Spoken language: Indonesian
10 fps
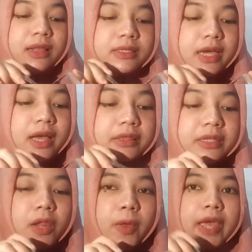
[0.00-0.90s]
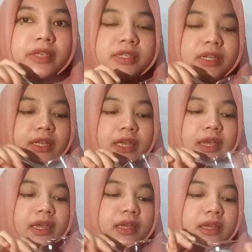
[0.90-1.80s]
oh jangan terlalu encer
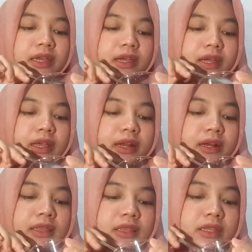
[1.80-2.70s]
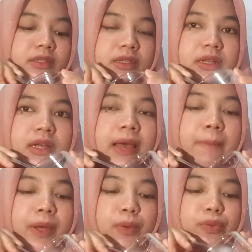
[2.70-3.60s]
ya agar nanti
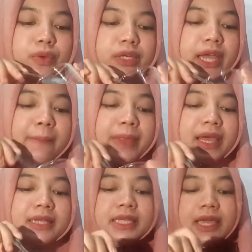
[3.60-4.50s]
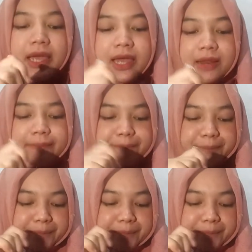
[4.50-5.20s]
gampang untuk diaplikasikan